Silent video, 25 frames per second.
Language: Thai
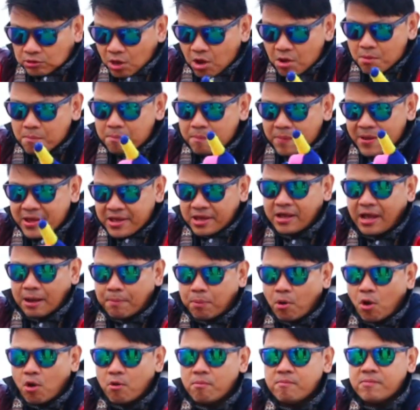ต้องไป
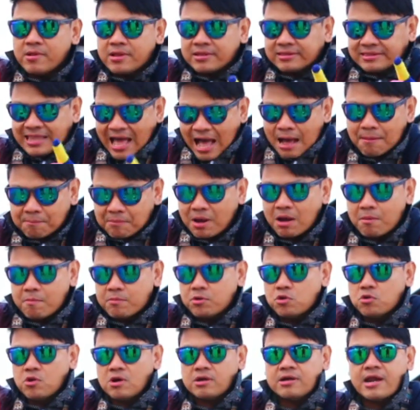กับผมตามเข้า
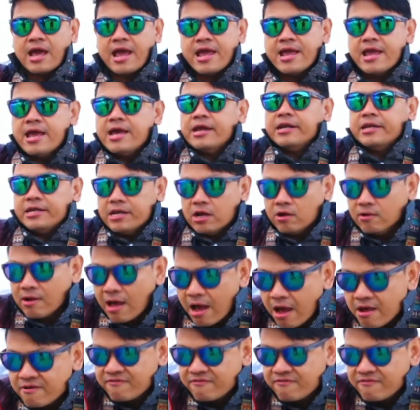มาดูข้างใน เดี๋ยวเล่า